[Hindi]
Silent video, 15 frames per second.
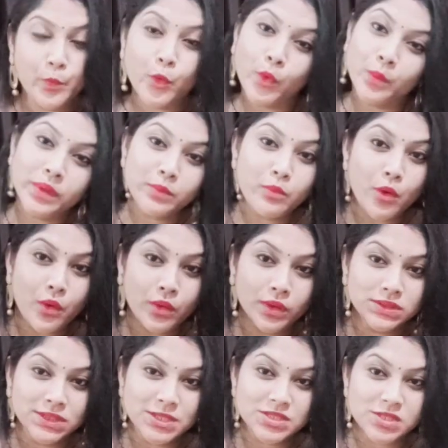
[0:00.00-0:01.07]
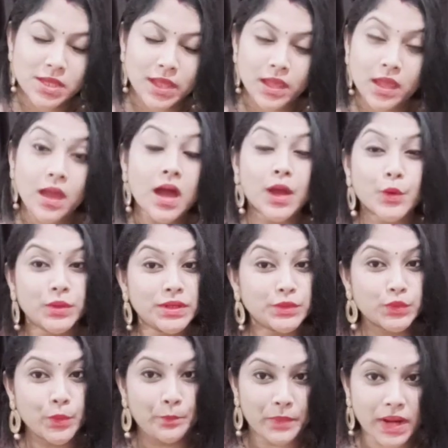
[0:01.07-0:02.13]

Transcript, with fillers: वो भी बहुत अच्छे हैं अकॉर्डिंग टू